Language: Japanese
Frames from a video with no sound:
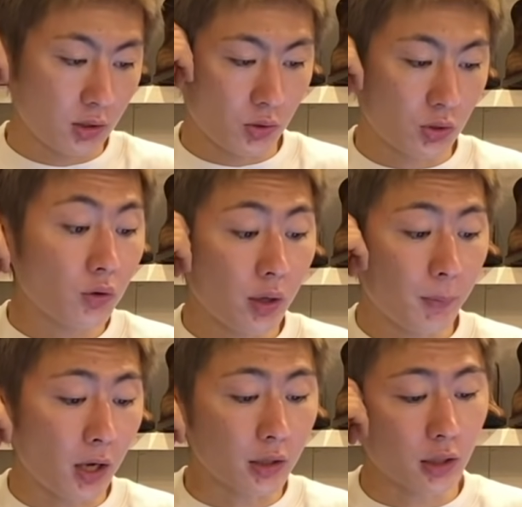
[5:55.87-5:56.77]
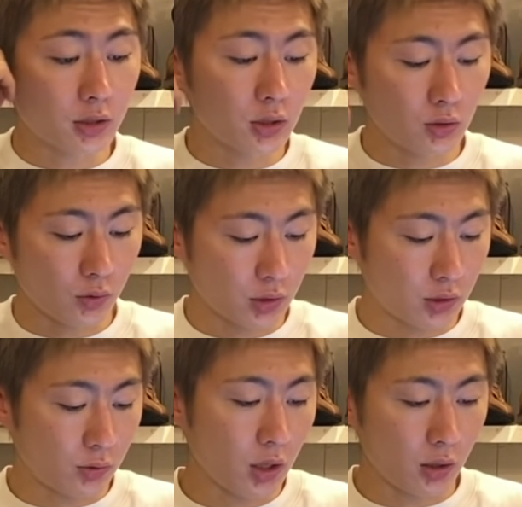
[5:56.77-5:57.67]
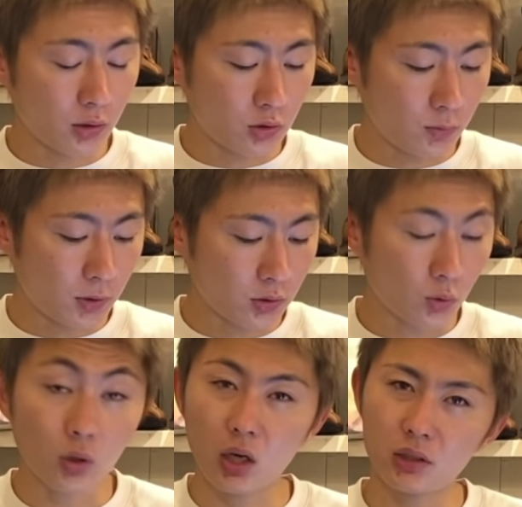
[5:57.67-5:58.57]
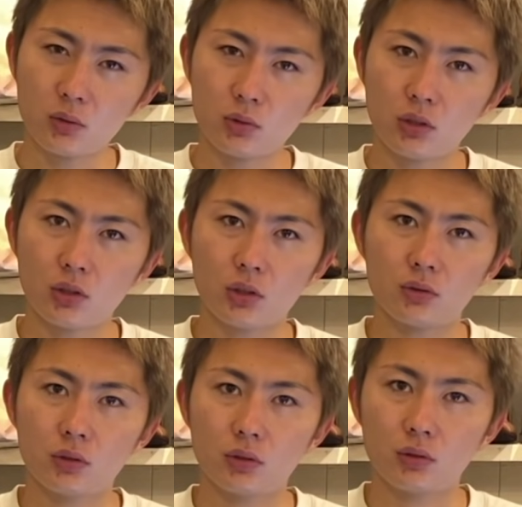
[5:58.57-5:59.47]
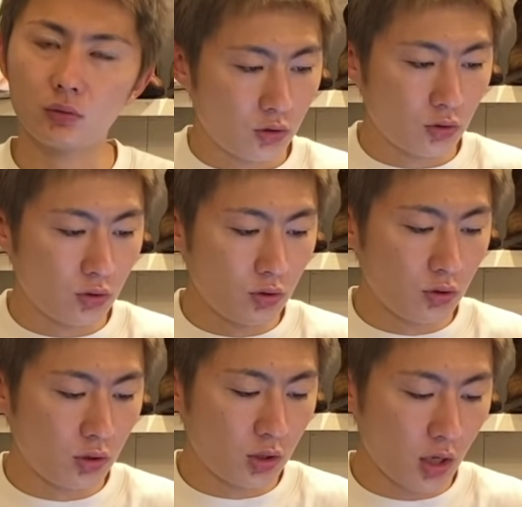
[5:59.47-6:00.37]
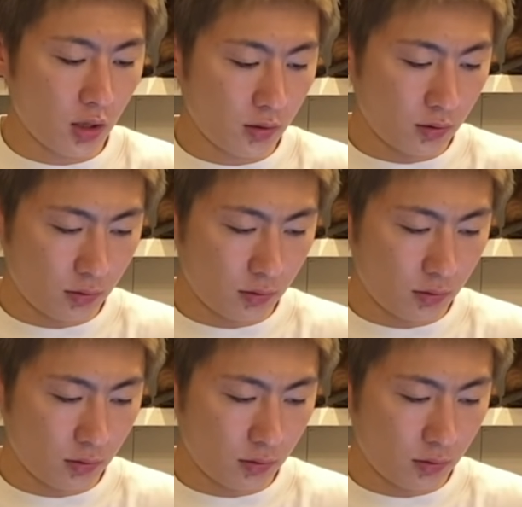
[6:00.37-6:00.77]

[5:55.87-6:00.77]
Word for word: ん、すごいやっぱ履きやすいとは聞くねスーパーソウル俺履いたことないんだけど続いて